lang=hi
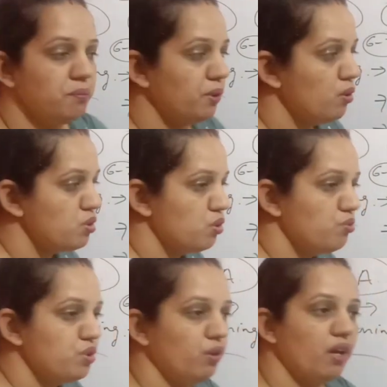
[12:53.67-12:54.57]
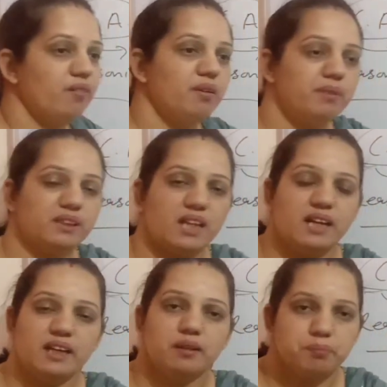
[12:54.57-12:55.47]
बिकॉज ऑफ जो लेवल मिलता
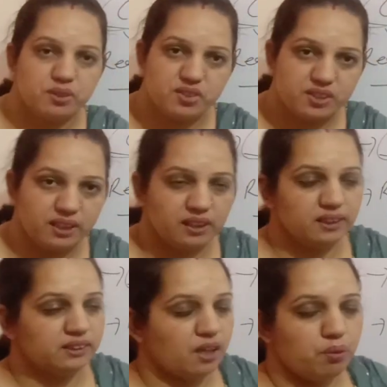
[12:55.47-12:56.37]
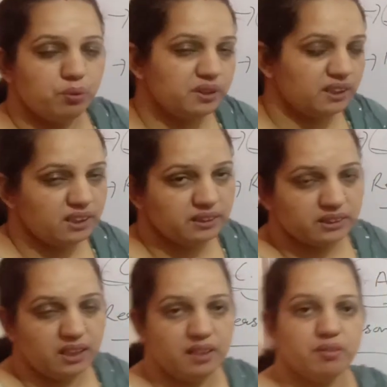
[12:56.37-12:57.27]
है पीजीटी इंग्लिश का वो इतना
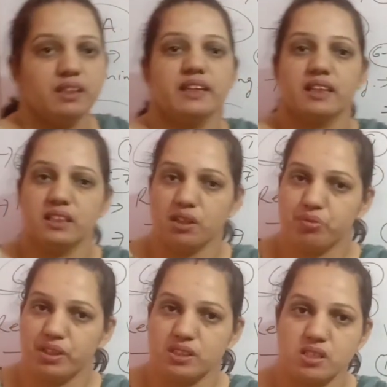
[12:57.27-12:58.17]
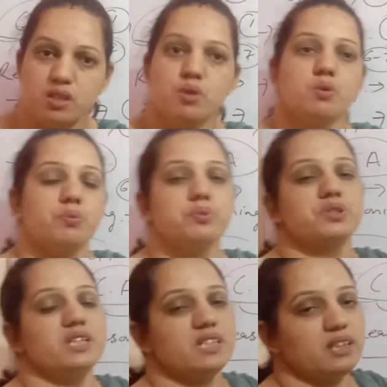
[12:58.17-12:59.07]
अच्छा लेवल नहीं था फ्रेंड्स
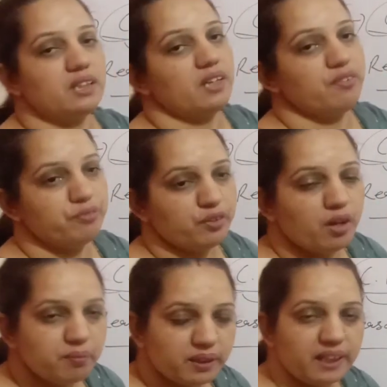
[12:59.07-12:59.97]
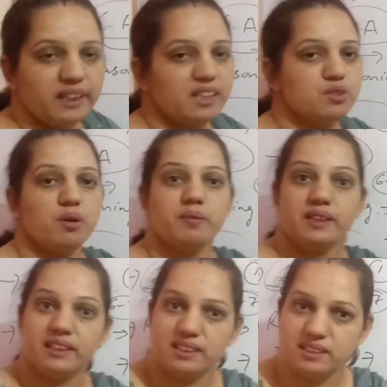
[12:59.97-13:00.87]
उससे ज़्यादा टफ तो हम कहेंगे जो
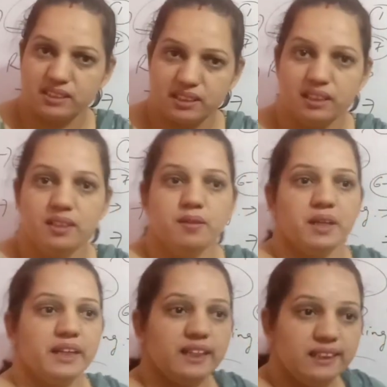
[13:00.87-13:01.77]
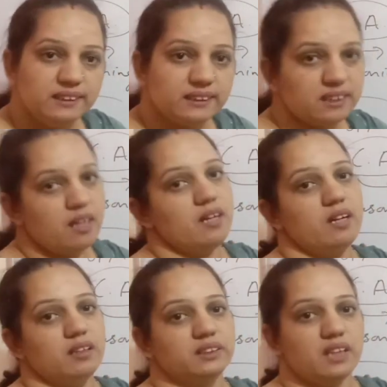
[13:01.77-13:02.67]
हमारा टी इंग्लिश का
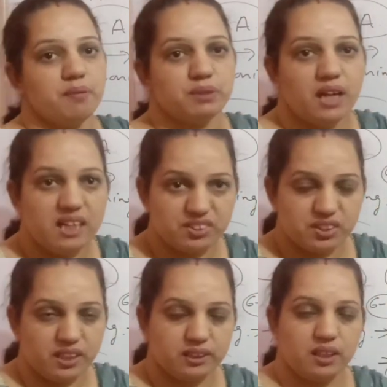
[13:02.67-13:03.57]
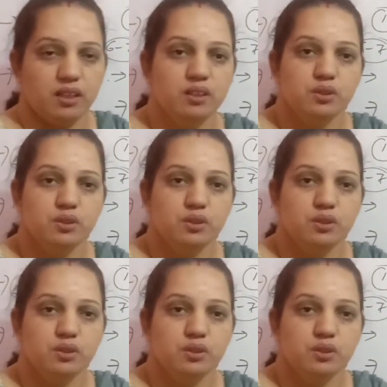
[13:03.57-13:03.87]
एग्ज़ाम था एच e का